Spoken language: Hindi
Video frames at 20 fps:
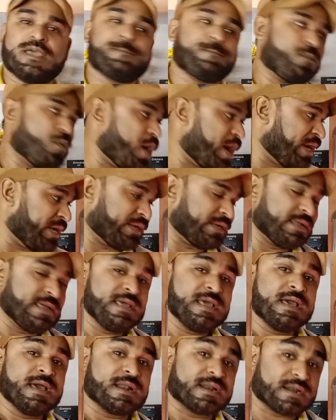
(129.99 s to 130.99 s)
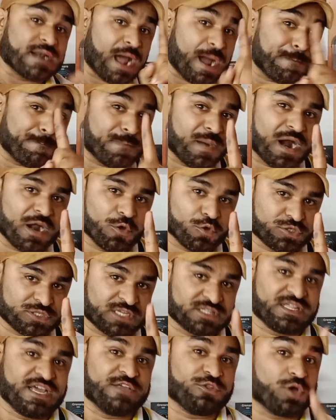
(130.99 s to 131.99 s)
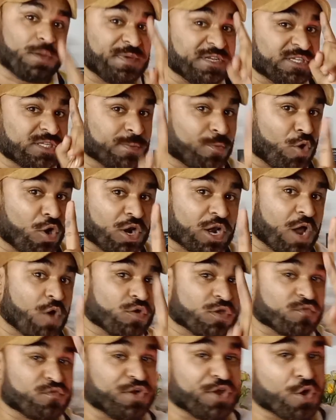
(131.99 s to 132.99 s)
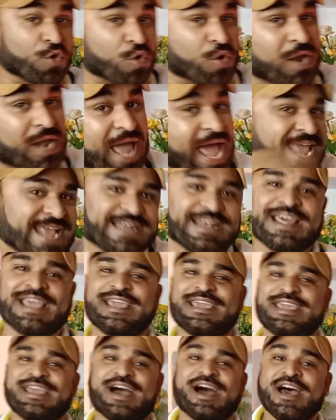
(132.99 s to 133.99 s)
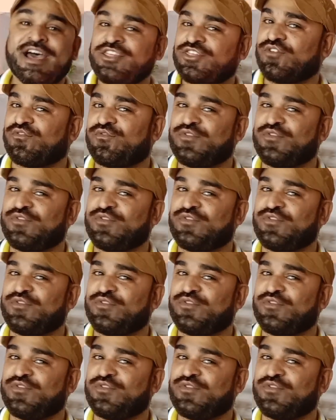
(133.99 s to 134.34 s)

ये पॉइंट रामबाण हो सकता है तो अभी से बोल रहा हूं कि वीडियो को लाइक नहीं किया